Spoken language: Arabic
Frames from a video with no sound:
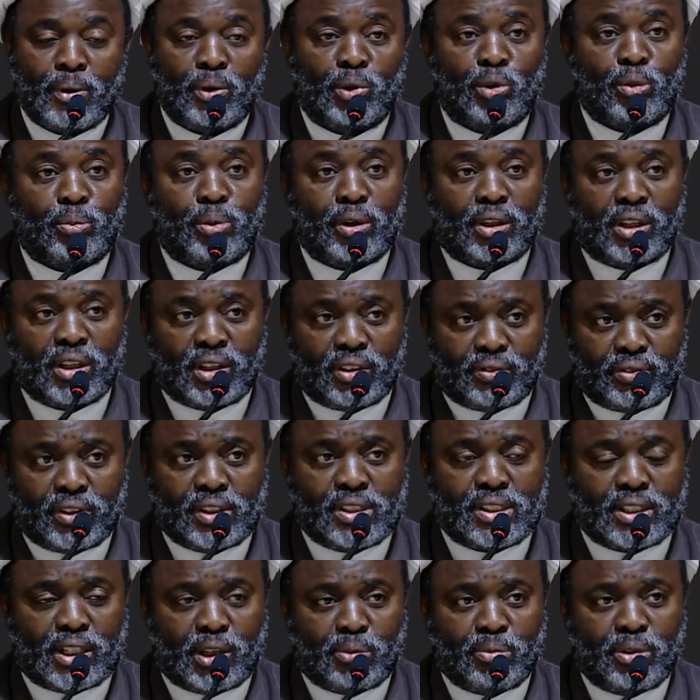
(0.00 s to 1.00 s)
kupata
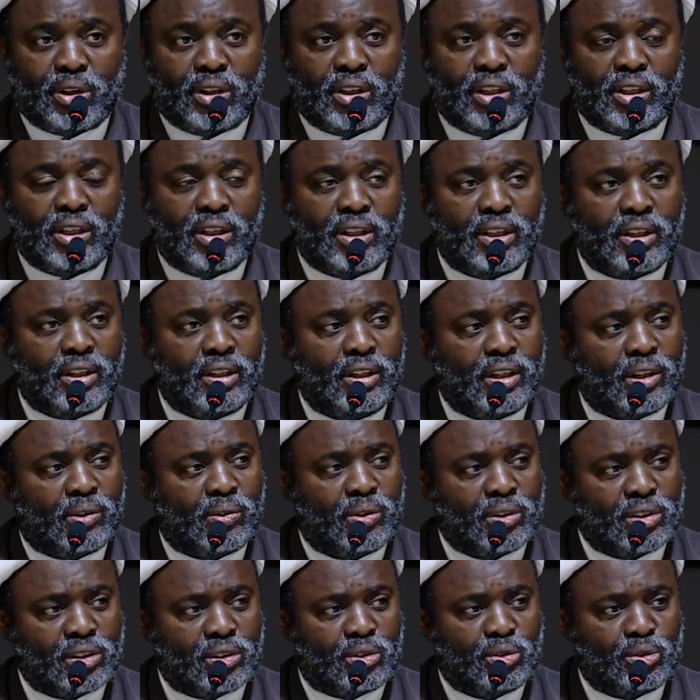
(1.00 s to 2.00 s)
nafasi kama hii ya
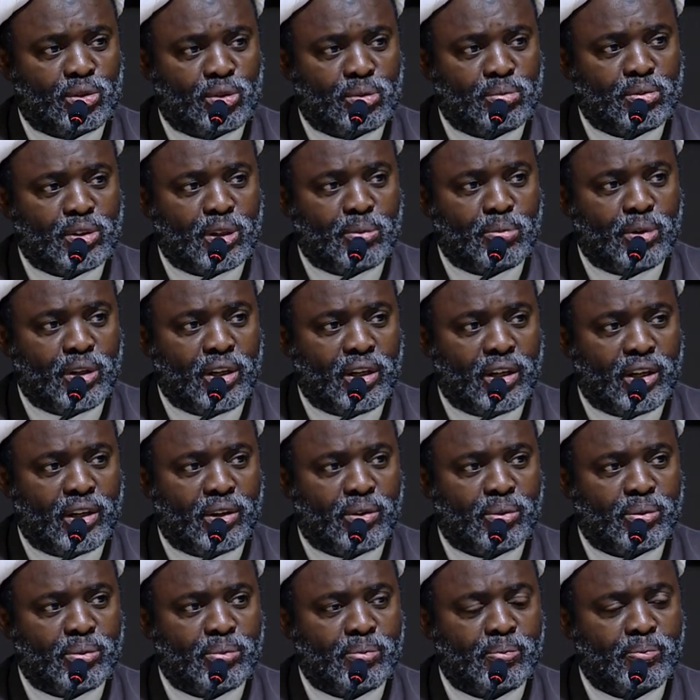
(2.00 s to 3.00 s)
kuweza kuzungumza mbele
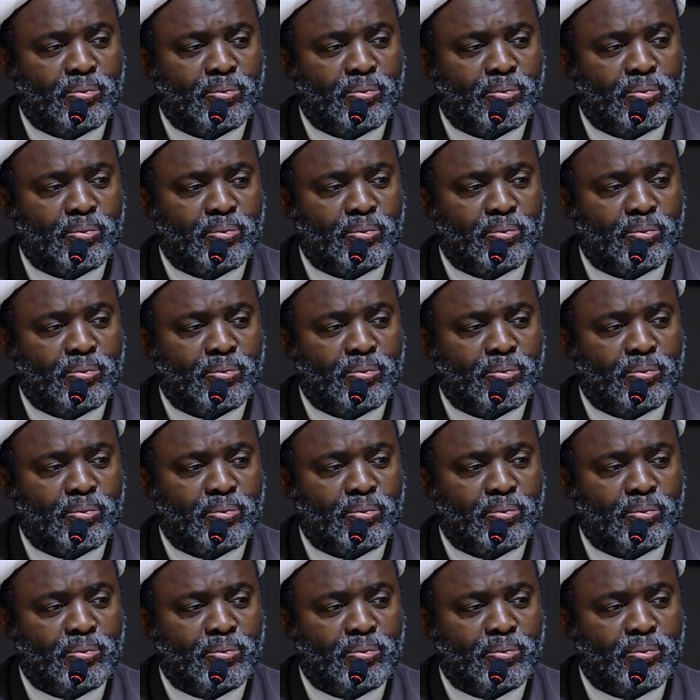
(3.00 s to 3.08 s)
yenu,